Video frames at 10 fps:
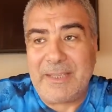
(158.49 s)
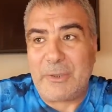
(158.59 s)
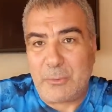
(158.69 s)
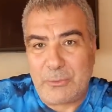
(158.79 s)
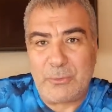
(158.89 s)

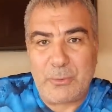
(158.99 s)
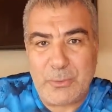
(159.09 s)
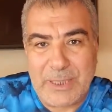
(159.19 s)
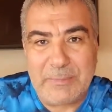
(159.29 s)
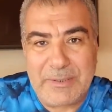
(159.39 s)
يعني
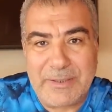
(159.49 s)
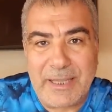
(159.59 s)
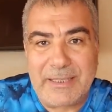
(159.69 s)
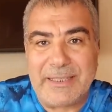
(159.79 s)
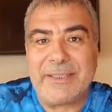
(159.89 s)
انظروا
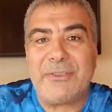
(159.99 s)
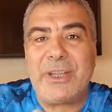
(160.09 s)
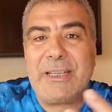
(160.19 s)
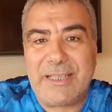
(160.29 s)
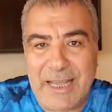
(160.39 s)
كمثال
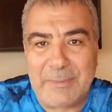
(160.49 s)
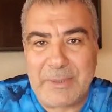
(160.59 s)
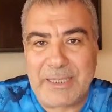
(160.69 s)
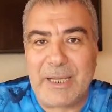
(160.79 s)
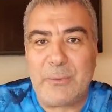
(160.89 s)
رجال
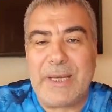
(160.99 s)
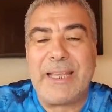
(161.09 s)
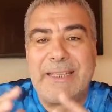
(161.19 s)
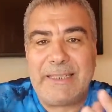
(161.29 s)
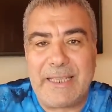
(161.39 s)
الأعمال أو
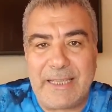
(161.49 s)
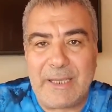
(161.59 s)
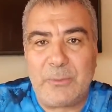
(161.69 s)
الأغنياء